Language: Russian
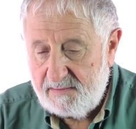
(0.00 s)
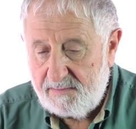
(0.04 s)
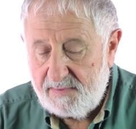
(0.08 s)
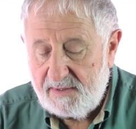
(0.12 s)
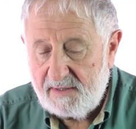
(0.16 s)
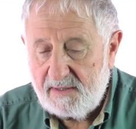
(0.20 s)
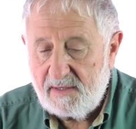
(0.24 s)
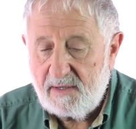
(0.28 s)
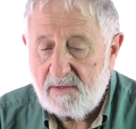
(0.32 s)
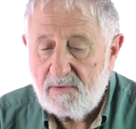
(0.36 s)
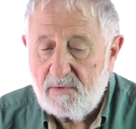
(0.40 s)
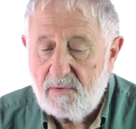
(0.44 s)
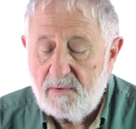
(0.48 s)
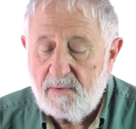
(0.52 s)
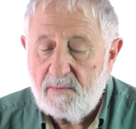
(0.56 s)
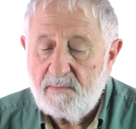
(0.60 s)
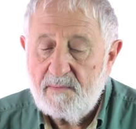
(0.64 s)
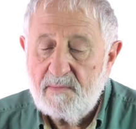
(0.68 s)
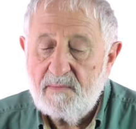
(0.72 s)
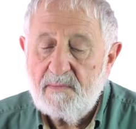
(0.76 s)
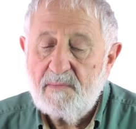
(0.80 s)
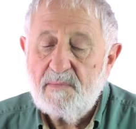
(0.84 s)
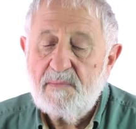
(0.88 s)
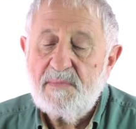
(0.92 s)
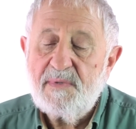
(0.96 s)
при
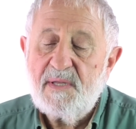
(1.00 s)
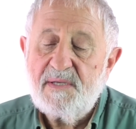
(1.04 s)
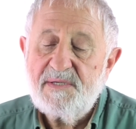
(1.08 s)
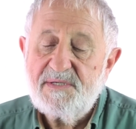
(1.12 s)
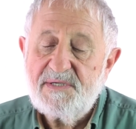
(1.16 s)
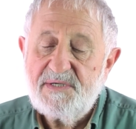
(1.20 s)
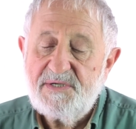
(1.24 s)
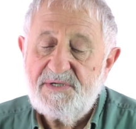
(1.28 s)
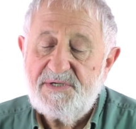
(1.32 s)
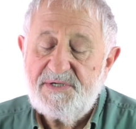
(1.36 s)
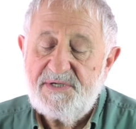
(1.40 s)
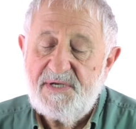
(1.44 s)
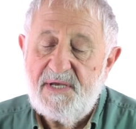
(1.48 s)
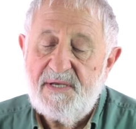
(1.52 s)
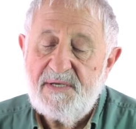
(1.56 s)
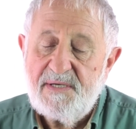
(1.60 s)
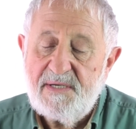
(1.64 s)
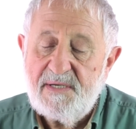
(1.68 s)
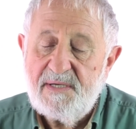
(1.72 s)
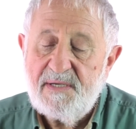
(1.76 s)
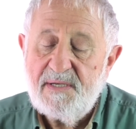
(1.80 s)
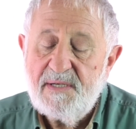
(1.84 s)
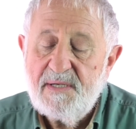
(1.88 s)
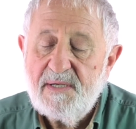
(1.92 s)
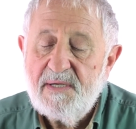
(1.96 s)
каком
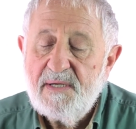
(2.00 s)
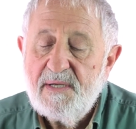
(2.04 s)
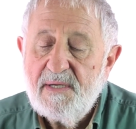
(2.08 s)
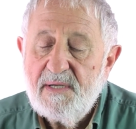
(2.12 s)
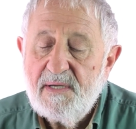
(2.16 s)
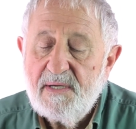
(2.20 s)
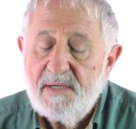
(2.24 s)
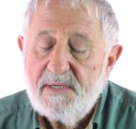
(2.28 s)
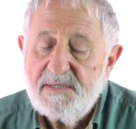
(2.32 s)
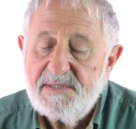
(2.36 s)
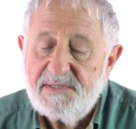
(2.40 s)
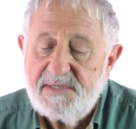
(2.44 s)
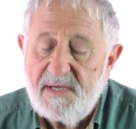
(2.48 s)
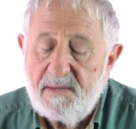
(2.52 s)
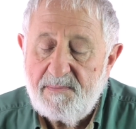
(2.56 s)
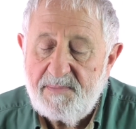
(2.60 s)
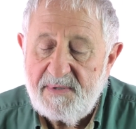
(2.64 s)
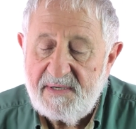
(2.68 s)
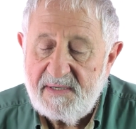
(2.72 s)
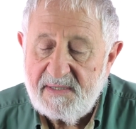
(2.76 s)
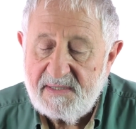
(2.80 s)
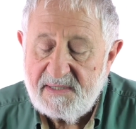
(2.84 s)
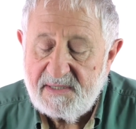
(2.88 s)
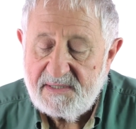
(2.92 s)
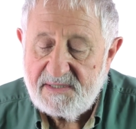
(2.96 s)
насыщении,
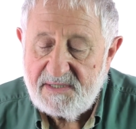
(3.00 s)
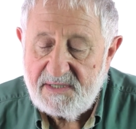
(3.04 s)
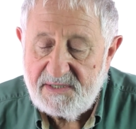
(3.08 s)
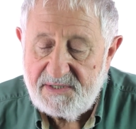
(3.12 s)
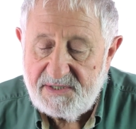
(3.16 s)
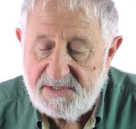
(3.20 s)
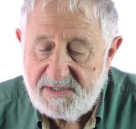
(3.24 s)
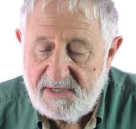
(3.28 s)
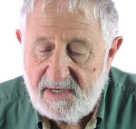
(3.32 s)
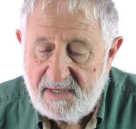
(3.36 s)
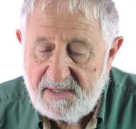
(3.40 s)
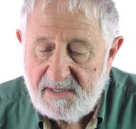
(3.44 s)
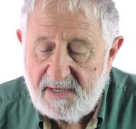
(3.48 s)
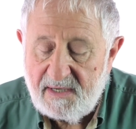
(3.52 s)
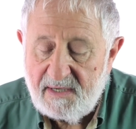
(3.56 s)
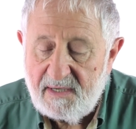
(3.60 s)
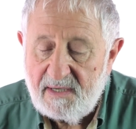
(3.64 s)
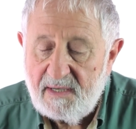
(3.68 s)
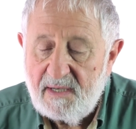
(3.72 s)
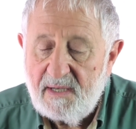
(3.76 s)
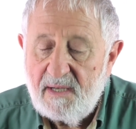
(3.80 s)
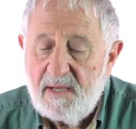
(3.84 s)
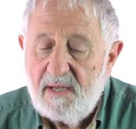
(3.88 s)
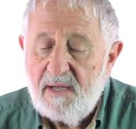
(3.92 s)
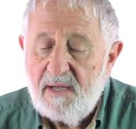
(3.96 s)
степени насыщения